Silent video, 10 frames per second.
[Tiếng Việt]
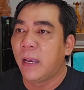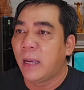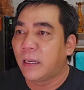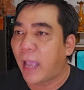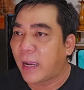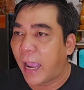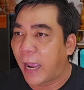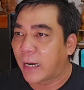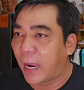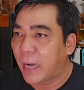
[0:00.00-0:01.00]
Ngân
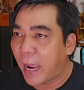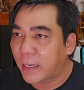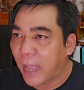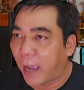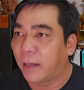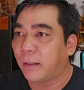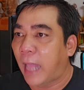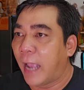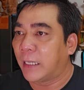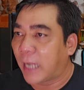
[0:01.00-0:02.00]
hàng này đang nhận
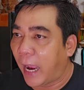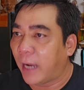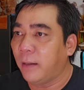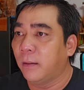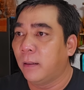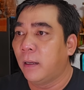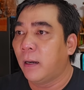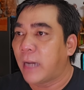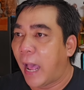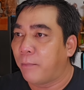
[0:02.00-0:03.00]
tài sản
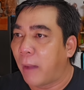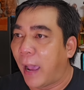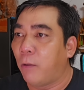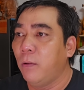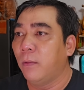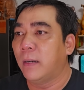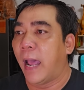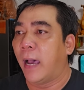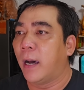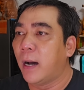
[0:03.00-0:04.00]
đảm bảo
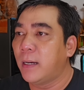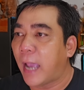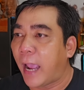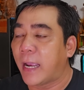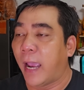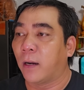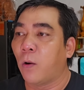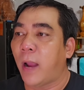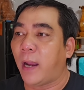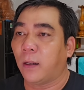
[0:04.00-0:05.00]
là hơn 2.000
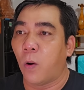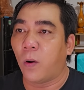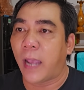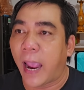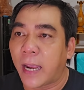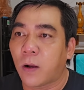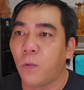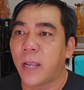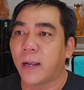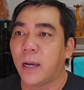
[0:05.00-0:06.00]
lô đất thuộc hai
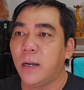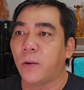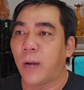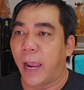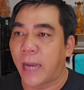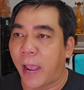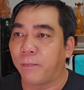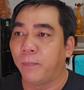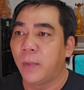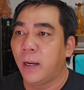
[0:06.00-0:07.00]
khu dân cư của Đại
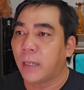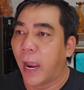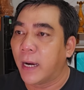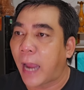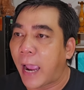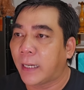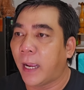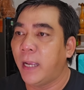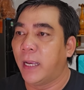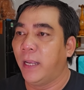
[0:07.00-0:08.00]
Nam để thay
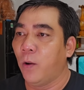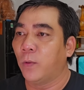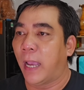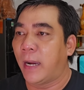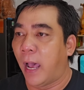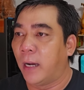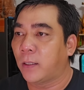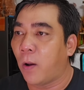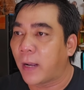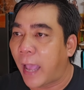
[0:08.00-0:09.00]
thế nghĩa vụ trả nợ
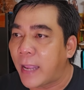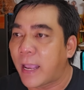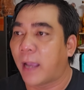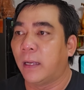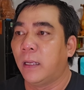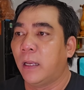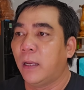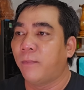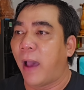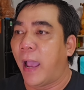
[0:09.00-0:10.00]
cho cá nhân
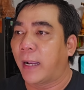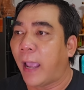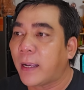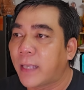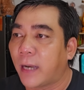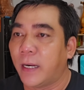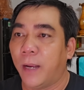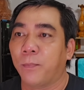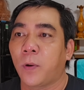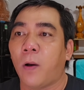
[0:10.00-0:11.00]
và các doanh
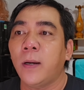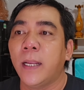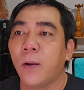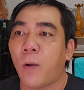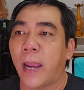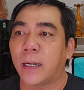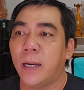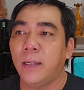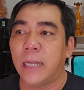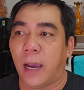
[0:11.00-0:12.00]
nghiệp có liên quan
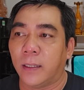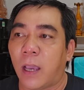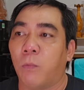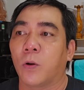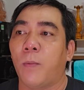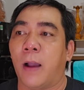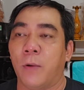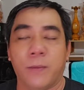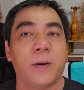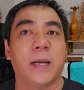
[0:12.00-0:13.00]
đến vợ chồng của bà
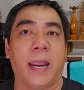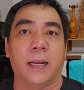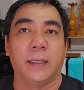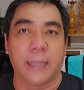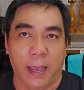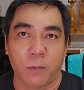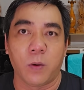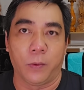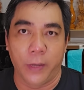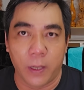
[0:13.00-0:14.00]
Nguyễn Phương Hằng và ông
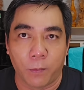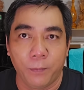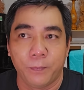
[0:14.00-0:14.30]
Bịch Vĩ Dũng.